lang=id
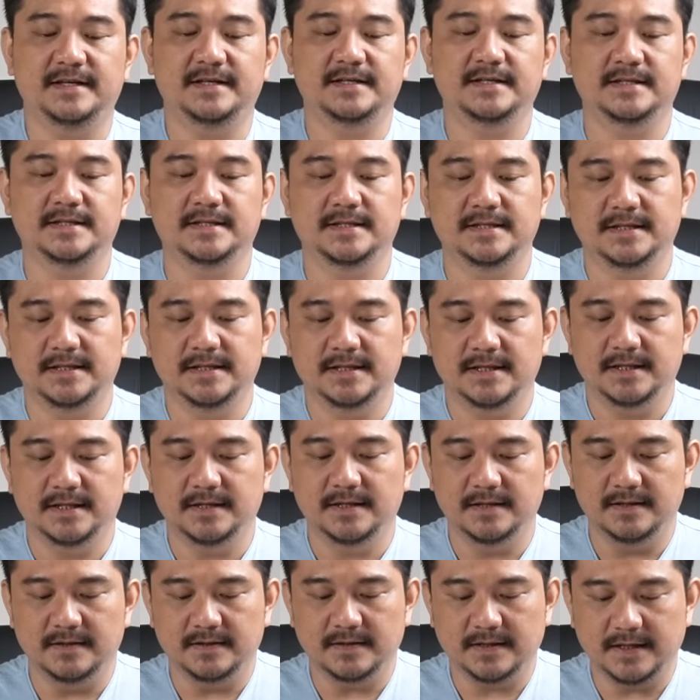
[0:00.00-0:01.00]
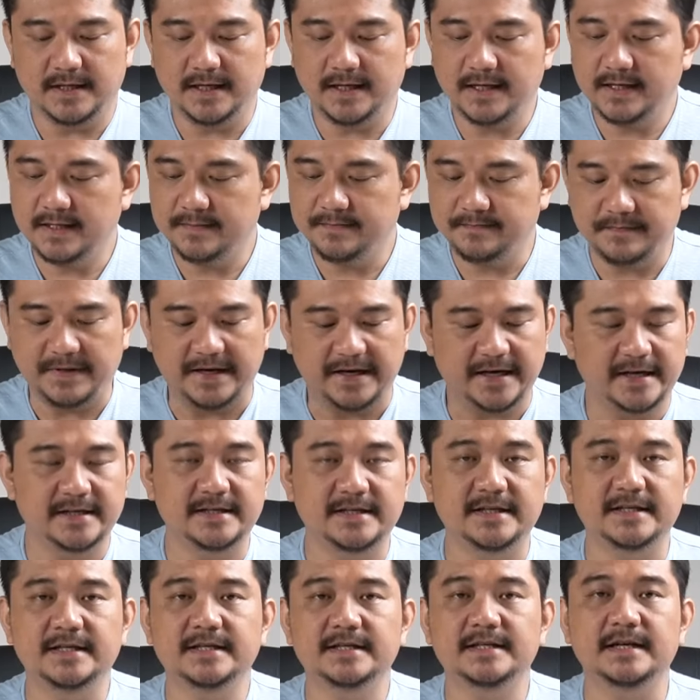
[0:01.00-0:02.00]
ya. Oke,
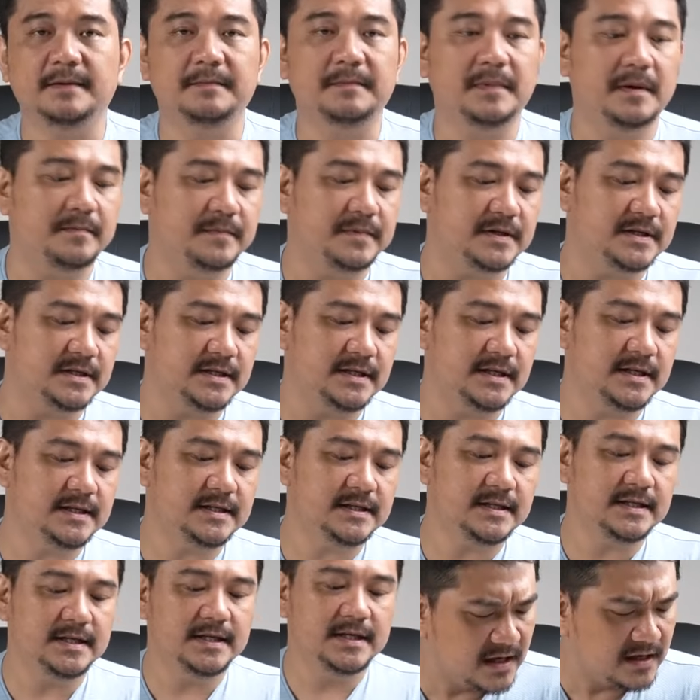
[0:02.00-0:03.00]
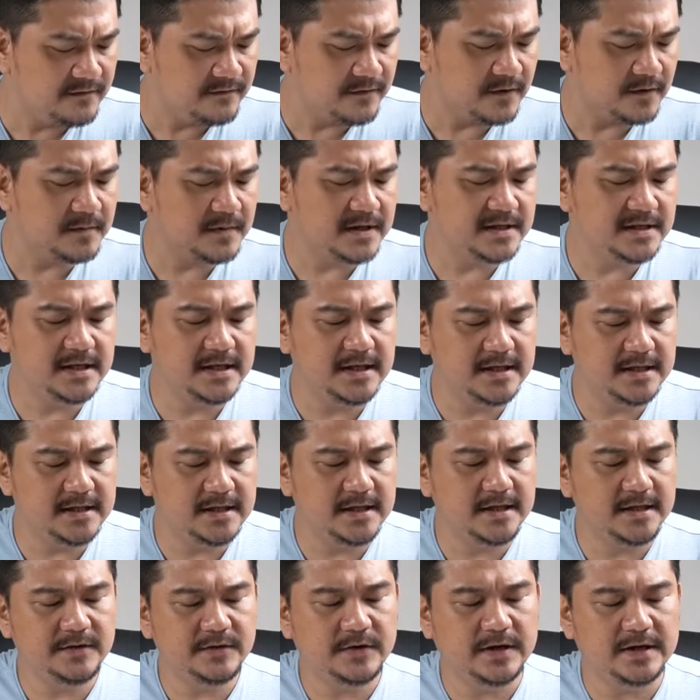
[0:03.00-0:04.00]
packagingnya sama persis, informasi di
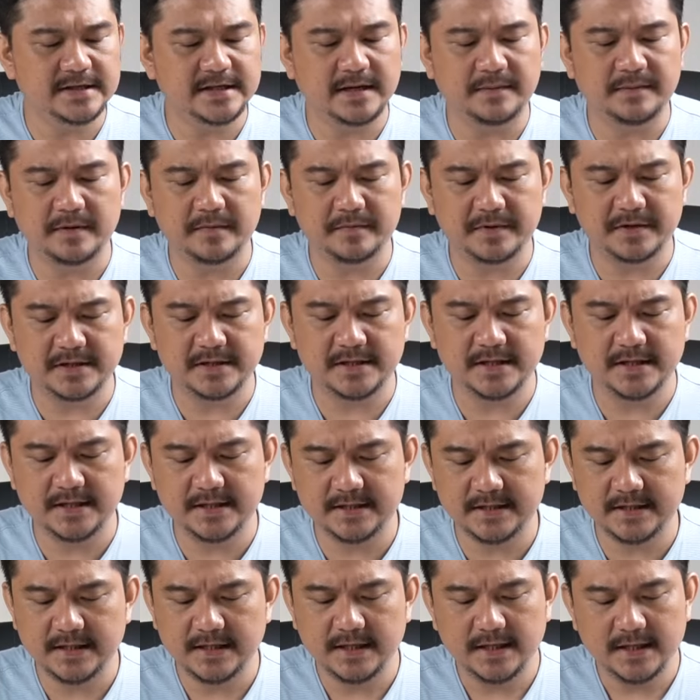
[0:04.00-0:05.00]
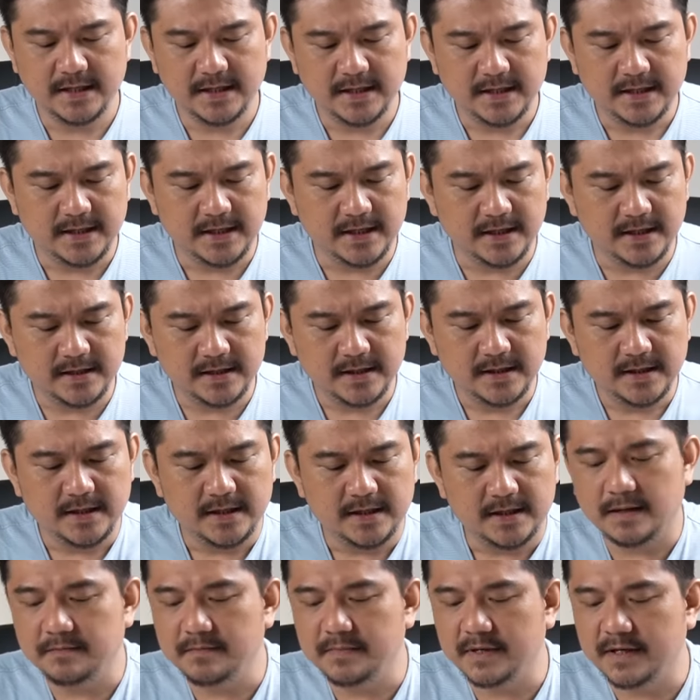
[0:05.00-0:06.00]
sini juga sama persis ya.
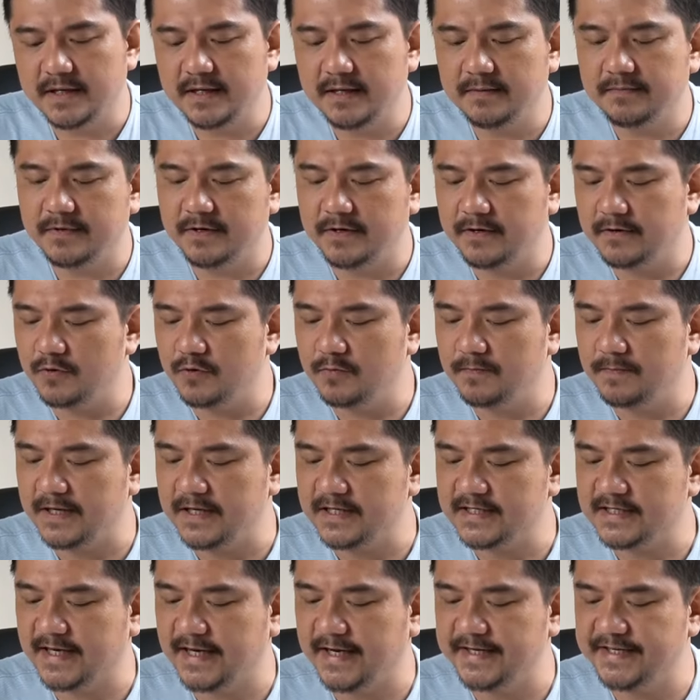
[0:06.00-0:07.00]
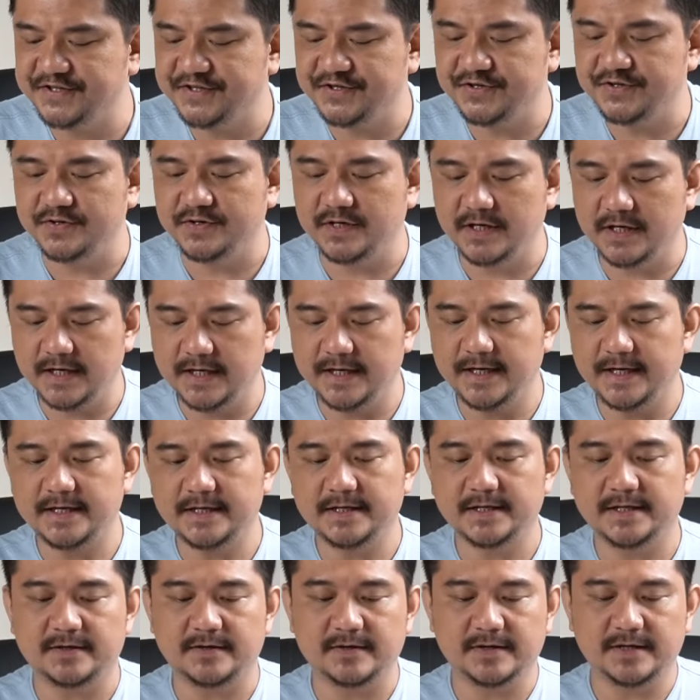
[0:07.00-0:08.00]
Gambarnya berupa sketch juga ya.
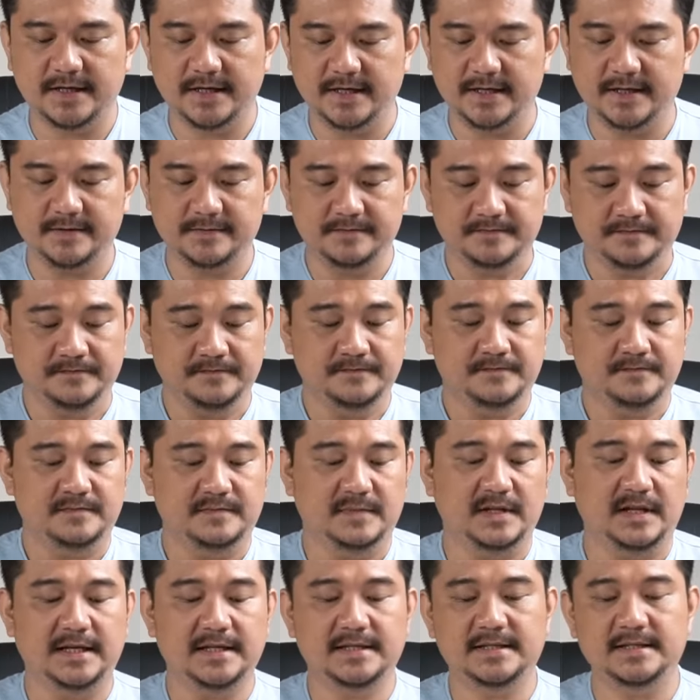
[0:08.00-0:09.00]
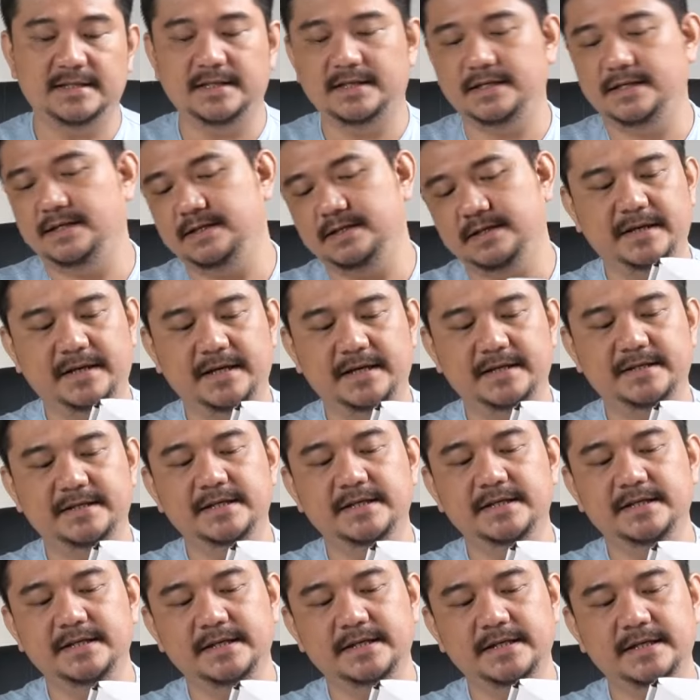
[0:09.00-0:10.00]
Oke, nice sih
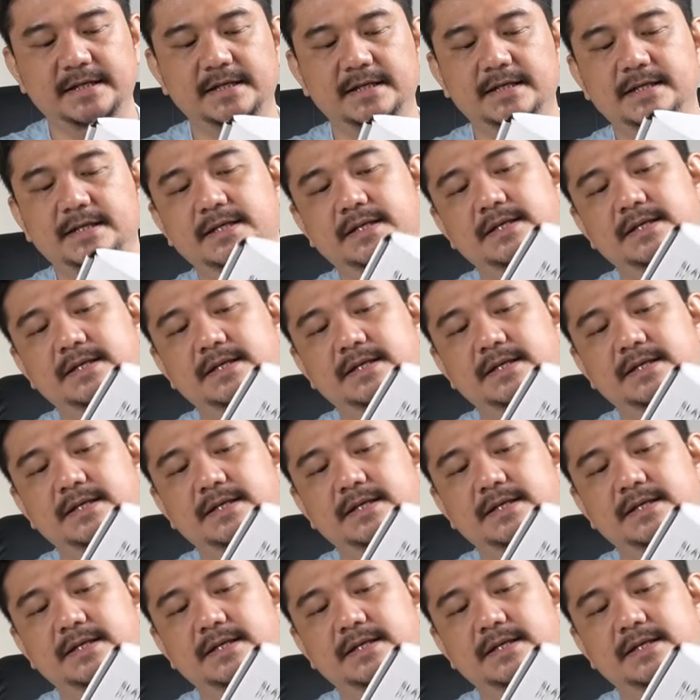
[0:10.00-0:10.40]
packagingnya ya.